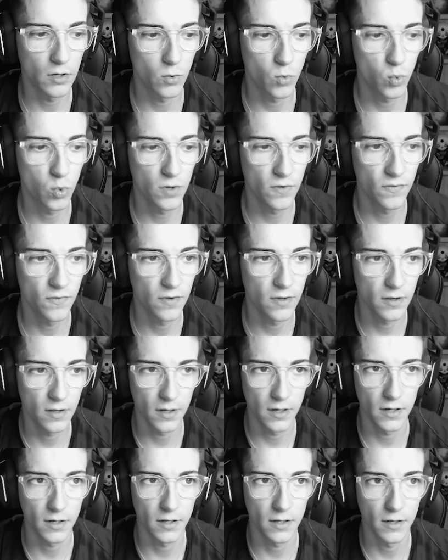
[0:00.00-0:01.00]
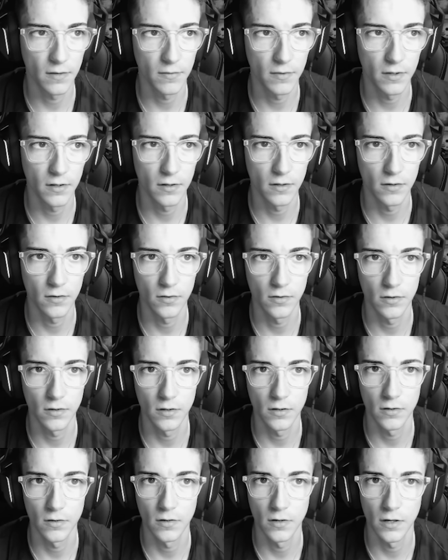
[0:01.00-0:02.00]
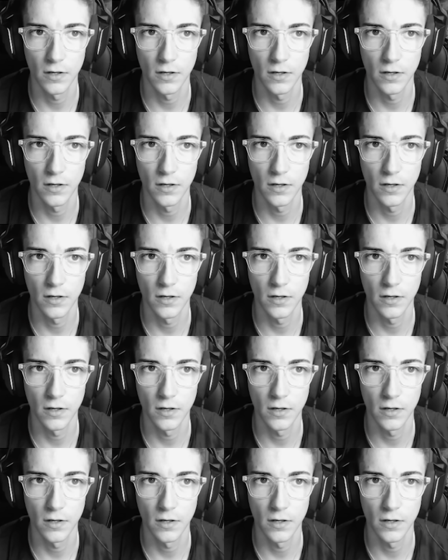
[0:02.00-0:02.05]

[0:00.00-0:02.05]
de wifi directamente. No entiendo